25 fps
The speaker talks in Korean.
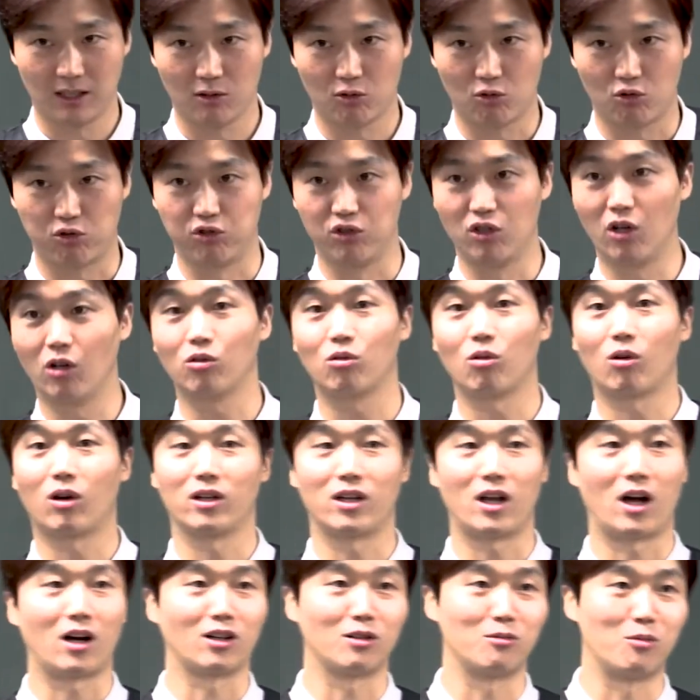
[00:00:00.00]
9년
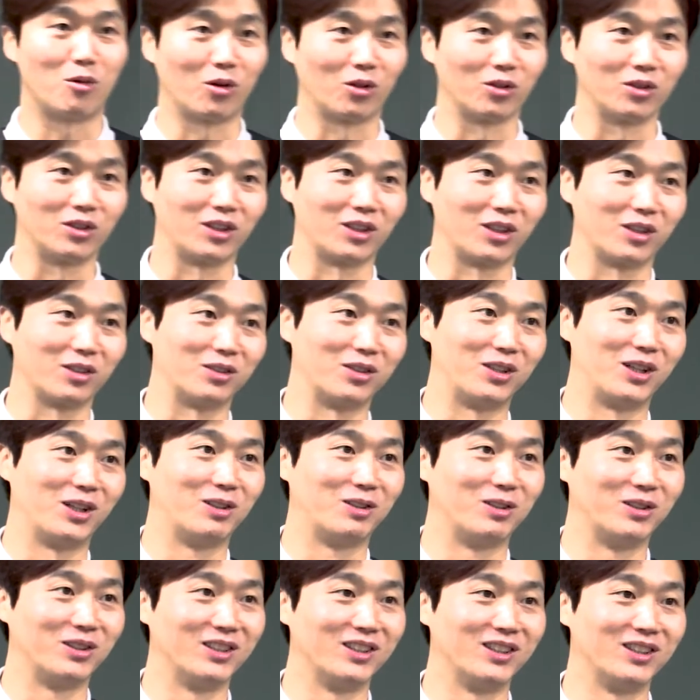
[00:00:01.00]
동안 약을 먹었다
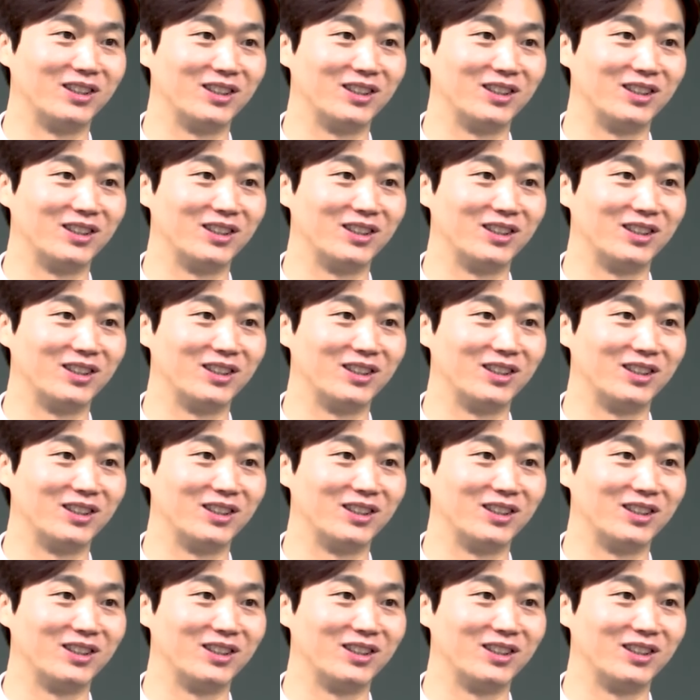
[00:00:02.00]
그러더라고요.